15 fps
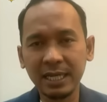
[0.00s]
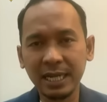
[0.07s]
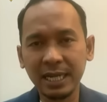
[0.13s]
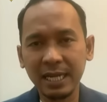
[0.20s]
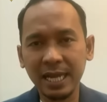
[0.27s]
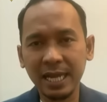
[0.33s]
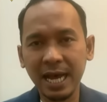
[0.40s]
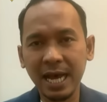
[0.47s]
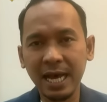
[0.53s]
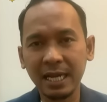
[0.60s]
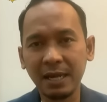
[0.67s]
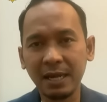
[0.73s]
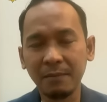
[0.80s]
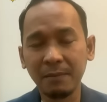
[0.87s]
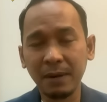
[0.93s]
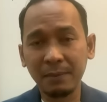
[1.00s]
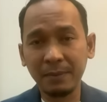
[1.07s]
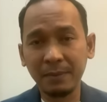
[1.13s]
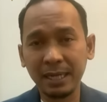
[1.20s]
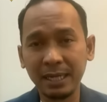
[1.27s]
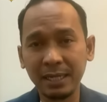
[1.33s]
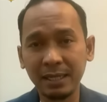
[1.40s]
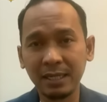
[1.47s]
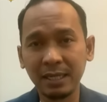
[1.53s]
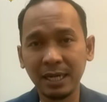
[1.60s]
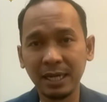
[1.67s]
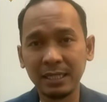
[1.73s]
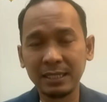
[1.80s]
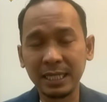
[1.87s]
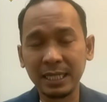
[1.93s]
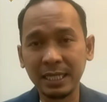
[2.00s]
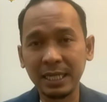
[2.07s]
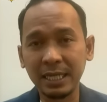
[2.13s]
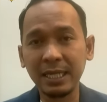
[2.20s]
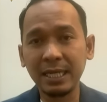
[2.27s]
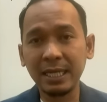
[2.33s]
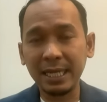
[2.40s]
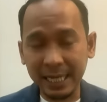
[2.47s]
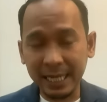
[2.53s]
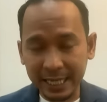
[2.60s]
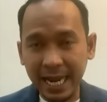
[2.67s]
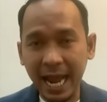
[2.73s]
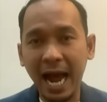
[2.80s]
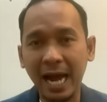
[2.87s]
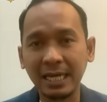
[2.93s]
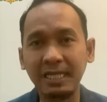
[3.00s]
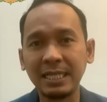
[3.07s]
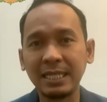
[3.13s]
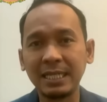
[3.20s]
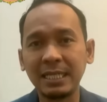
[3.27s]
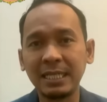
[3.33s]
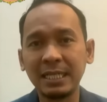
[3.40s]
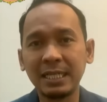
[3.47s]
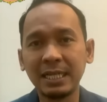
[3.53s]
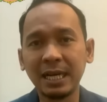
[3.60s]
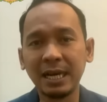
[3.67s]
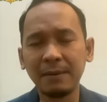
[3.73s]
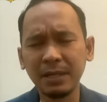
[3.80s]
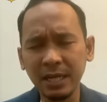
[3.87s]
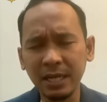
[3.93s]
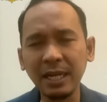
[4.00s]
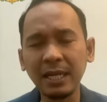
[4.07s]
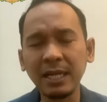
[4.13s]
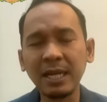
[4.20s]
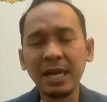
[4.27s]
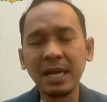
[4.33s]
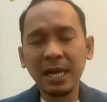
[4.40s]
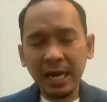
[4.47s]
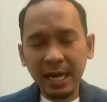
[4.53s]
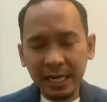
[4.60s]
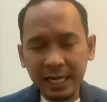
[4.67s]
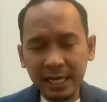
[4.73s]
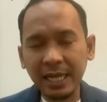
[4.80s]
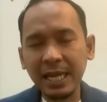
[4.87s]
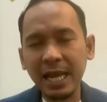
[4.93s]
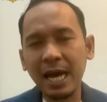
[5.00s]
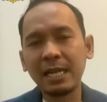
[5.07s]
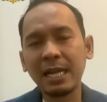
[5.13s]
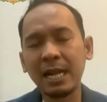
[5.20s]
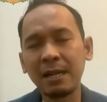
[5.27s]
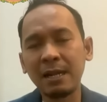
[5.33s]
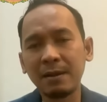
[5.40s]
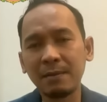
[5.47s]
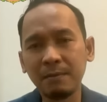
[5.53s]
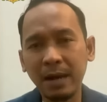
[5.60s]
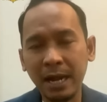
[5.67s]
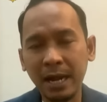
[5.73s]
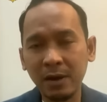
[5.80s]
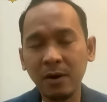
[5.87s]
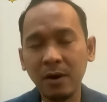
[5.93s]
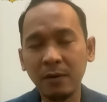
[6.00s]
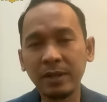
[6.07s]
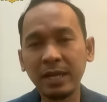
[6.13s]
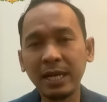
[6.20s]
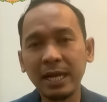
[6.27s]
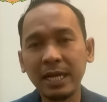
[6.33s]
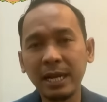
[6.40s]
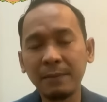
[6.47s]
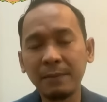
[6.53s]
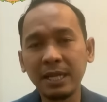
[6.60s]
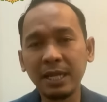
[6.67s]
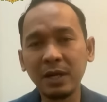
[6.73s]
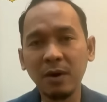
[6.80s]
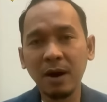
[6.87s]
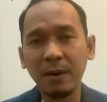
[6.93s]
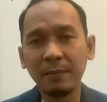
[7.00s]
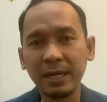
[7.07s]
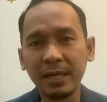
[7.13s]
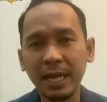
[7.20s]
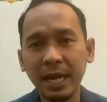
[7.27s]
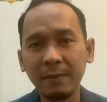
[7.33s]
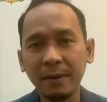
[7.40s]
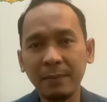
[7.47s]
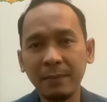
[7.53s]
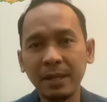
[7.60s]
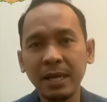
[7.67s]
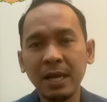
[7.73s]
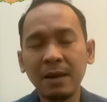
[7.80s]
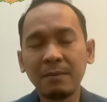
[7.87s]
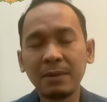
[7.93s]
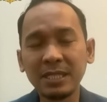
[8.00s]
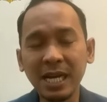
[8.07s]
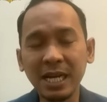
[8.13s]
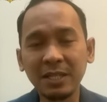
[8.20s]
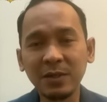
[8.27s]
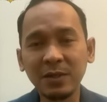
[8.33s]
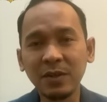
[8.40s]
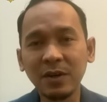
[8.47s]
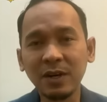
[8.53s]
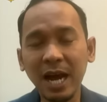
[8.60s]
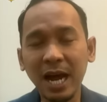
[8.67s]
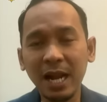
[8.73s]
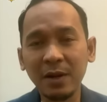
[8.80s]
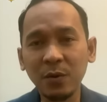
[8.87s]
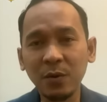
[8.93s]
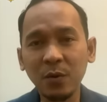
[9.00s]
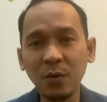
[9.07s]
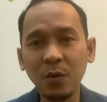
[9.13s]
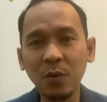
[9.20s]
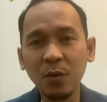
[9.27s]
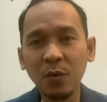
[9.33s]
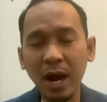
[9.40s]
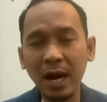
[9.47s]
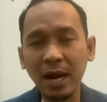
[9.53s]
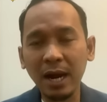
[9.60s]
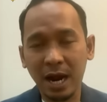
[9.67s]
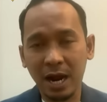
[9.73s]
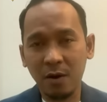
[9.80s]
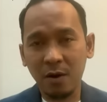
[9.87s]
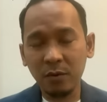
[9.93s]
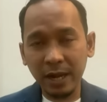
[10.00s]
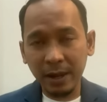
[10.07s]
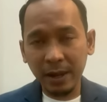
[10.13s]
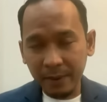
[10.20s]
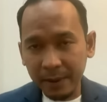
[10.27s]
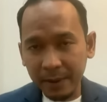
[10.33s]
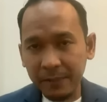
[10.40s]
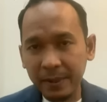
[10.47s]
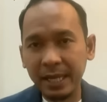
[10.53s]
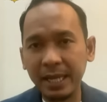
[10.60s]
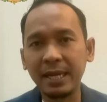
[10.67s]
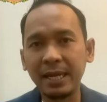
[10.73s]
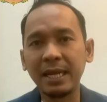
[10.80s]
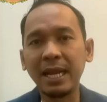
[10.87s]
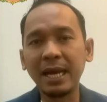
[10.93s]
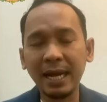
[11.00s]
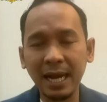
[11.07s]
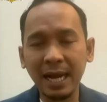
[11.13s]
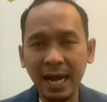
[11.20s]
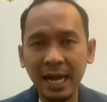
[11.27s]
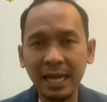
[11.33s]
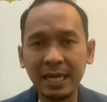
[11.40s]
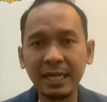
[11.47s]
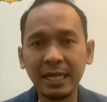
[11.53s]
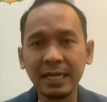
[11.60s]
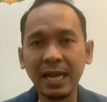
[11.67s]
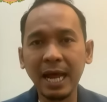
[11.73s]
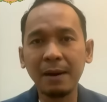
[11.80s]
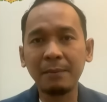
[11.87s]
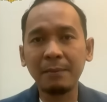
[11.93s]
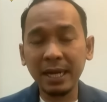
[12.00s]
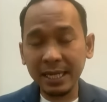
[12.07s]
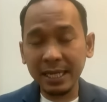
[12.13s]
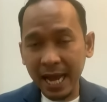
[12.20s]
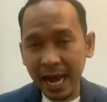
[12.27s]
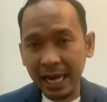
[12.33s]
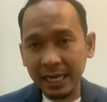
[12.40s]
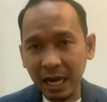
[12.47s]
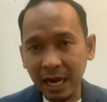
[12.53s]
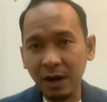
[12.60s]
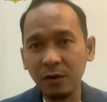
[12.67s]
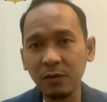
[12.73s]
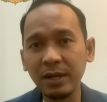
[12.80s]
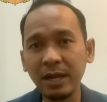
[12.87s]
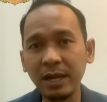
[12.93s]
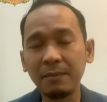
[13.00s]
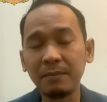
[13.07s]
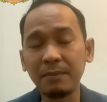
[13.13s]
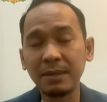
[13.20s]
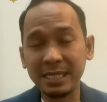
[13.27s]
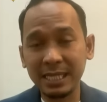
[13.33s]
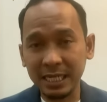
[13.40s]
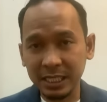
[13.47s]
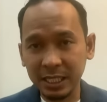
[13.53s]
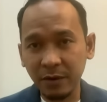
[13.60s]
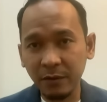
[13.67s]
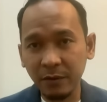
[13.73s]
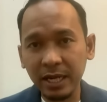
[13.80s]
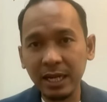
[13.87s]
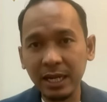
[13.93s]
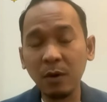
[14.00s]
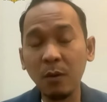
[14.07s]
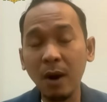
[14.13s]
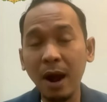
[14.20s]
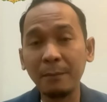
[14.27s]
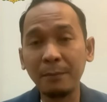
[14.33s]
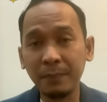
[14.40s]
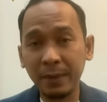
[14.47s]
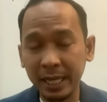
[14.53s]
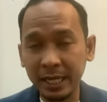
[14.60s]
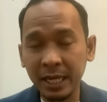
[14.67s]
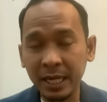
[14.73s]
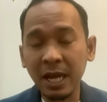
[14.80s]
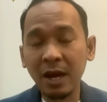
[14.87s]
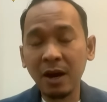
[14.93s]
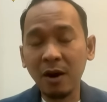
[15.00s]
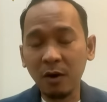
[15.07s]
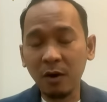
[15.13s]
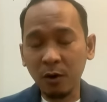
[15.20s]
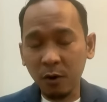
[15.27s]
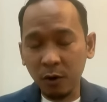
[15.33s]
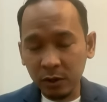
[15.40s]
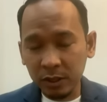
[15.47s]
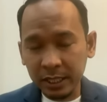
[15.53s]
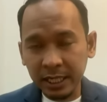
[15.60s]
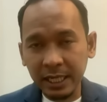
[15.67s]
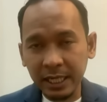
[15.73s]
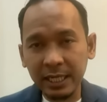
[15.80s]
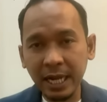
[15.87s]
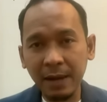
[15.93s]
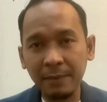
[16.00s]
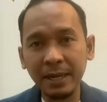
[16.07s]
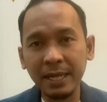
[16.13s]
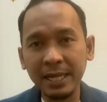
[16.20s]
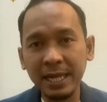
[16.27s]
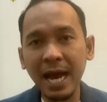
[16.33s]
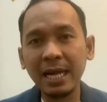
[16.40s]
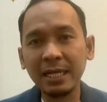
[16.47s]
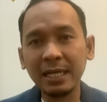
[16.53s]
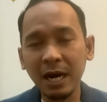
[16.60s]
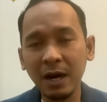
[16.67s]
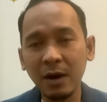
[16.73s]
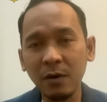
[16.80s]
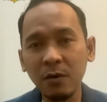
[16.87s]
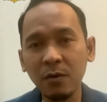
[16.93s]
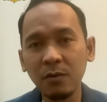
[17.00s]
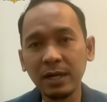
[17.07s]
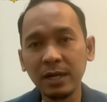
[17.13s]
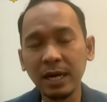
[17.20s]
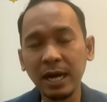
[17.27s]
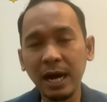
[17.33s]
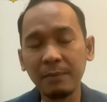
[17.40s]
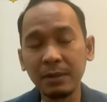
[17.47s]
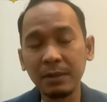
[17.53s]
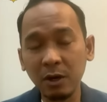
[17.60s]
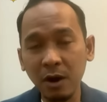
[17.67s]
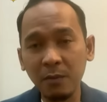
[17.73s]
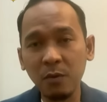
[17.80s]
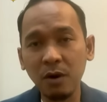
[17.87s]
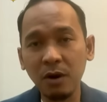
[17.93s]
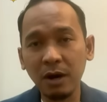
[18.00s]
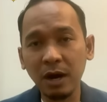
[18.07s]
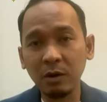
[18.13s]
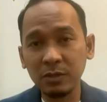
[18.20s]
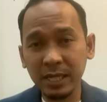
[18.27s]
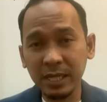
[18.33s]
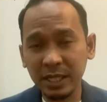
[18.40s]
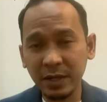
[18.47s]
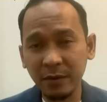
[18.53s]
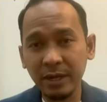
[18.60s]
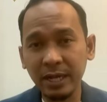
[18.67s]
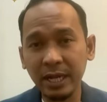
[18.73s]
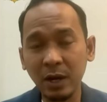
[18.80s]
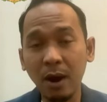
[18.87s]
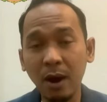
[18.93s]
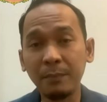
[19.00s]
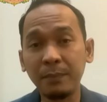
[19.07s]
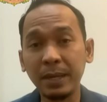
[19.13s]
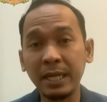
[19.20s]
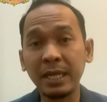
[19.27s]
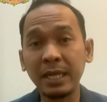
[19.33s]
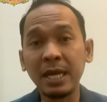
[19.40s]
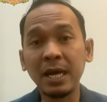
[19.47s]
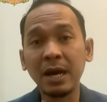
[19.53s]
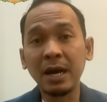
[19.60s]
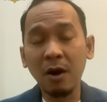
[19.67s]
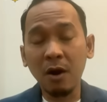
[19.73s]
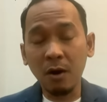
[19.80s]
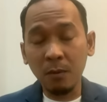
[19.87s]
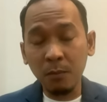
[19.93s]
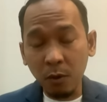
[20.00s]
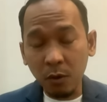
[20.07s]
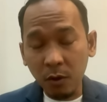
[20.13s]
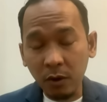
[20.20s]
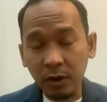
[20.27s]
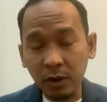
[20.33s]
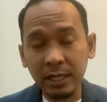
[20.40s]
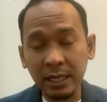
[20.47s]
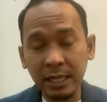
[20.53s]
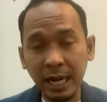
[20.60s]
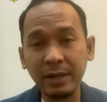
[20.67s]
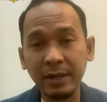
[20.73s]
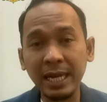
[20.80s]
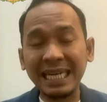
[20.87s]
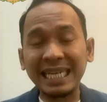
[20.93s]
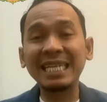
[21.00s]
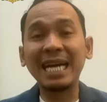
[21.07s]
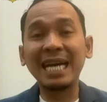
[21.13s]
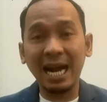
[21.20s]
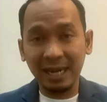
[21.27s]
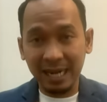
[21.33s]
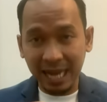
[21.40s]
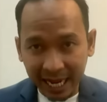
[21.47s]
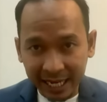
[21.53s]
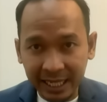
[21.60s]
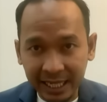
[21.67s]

ดีอาญาเนี่ยมันเป็นสิ่งที่อีกอย่างหนึ่งนะครับฉะนั้นเองคดีอาญานั้นหมายความว่ายังไงในพื้นที่ความขัดแย้งแบบนี้ประชาชนต้องการรู้ว่าเขาเนี่ยไม่ผิดและใครเนี่ยทำให้ญาติเขาเนี่ยมันเสียชีวิตและความผิดของคนที่ทำให้ญาติเขานะครับหรือครอบครัวของเขาเสียชีวิตเนี่ยความผิดของบุคคลเหล่านี้คืออะไร